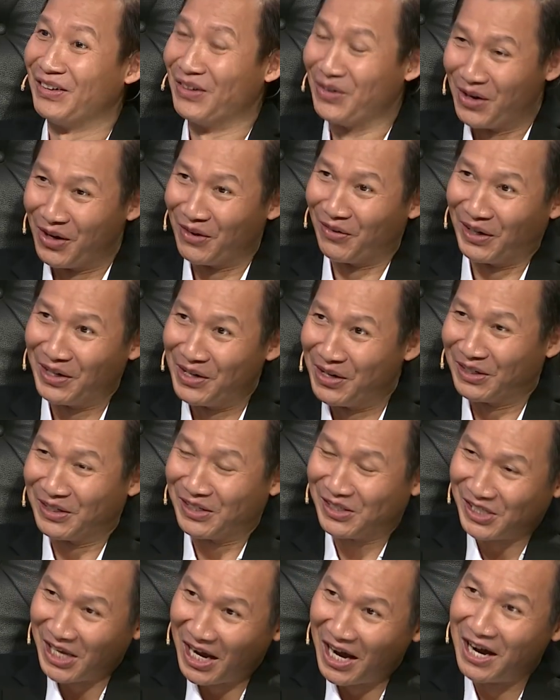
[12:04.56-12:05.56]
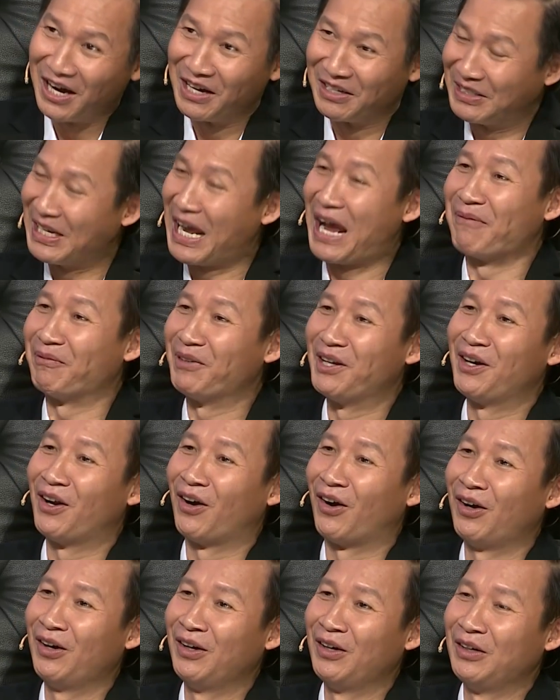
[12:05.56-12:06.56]
thấy đúng rồi, phải được sướng. sờ chạm đến
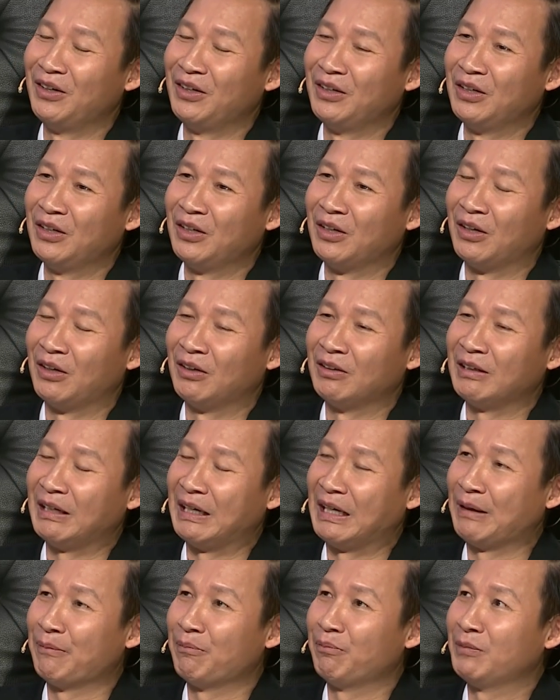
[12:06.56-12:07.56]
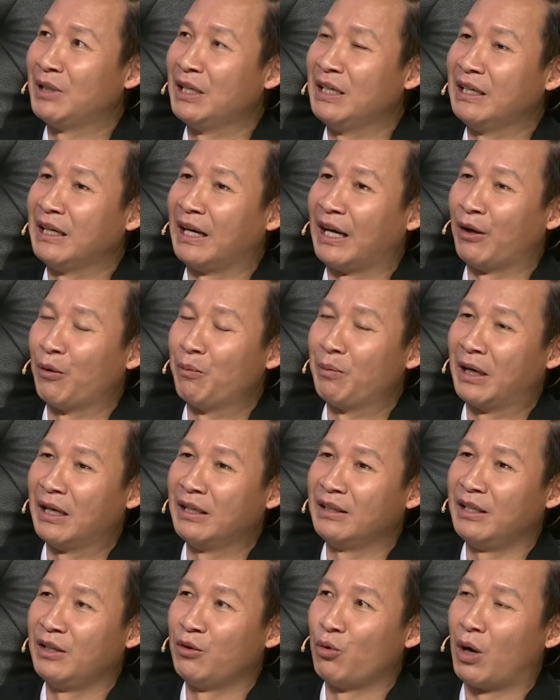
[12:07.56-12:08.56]
nó rồi, ờ, em thì ngày hôm nay
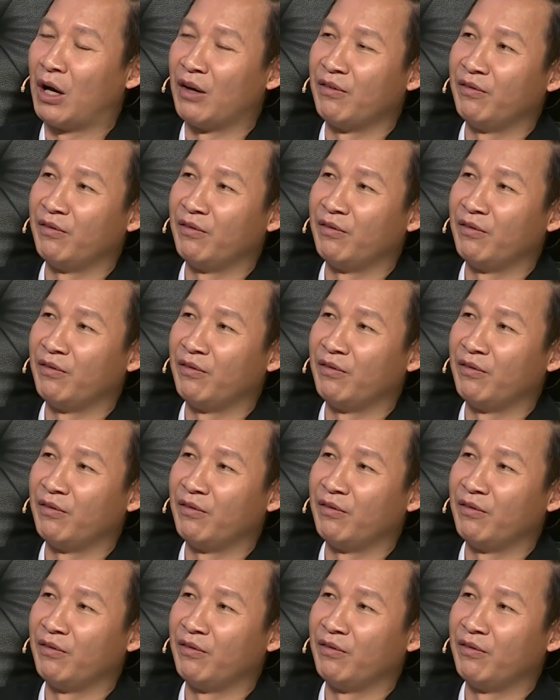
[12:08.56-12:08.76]
thì ngoài